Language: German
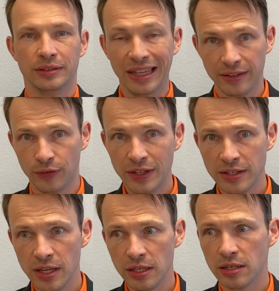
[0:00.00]
Das ist
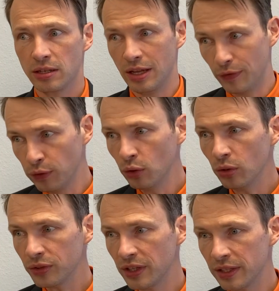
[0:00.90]
wichtig. Der
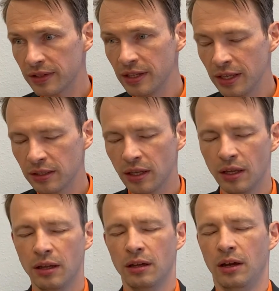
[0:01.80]
Fokus ist nicht,
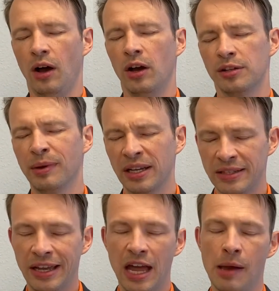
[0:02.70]
oh, ich mache
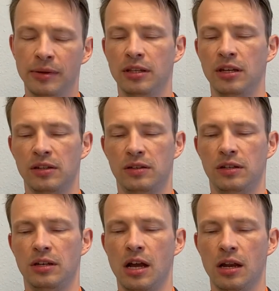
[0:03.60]
jetzt eine Arbeit die nächsten
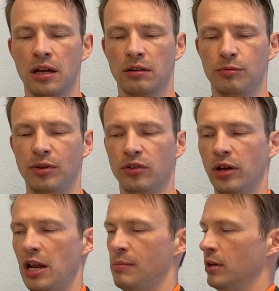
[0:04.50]
zehn Jahre lang, ich bin so
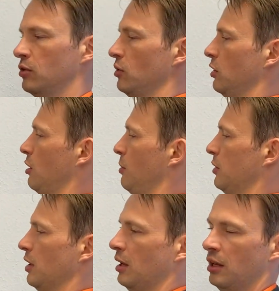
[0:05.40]
ein Lemming, so ein
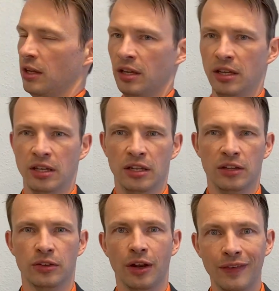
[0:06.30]
Roboter.
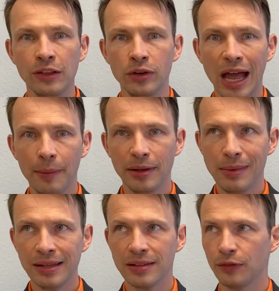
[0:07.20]
Sondern wenn du die Arbeit
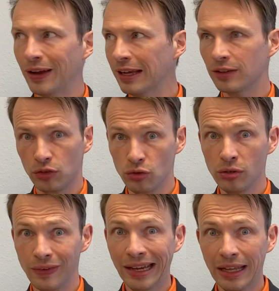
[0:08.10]
machst, dann fragst du dich
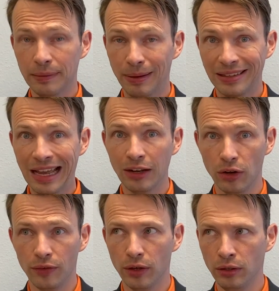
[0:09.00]
irgendwann nach ein paar Tagen
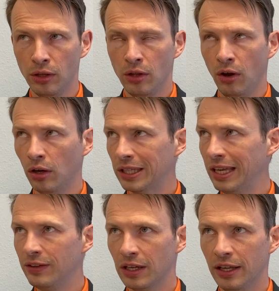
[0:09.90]
oder Wochen,
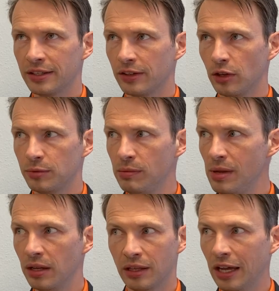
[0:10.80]
okay, wie kann ich das
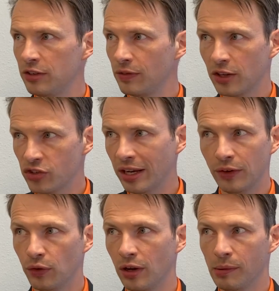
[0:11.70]
optimieren? Kann ich irgendwie
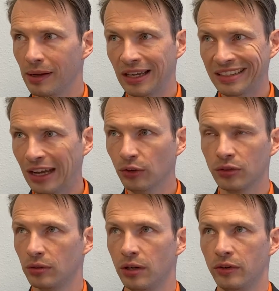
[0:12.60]
Standardvorlagen machen? Kann ich
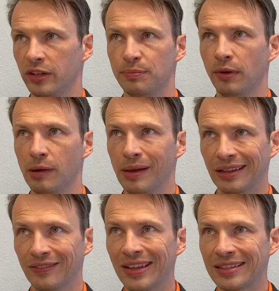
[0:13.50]
Autoresponder
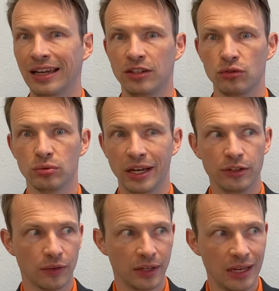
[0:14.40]
machen? Was kann ich tun? Kann
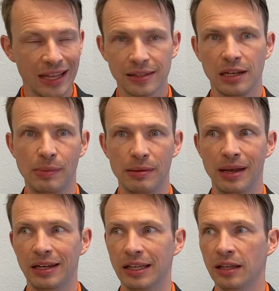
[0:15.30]
ich irgendwie die Excel-Tabellen
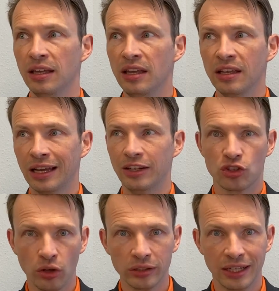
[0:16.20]
mir anlegen? Kann
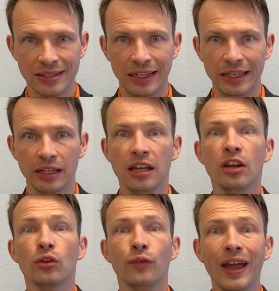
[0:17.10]
ich Shortcuts anlegen?
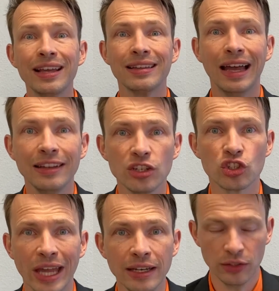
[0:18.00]
Du fängst an, dich
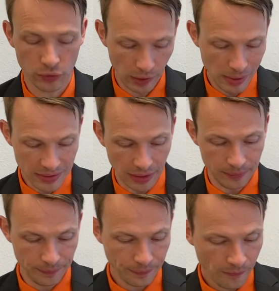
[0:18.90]
ständig zu verbessern.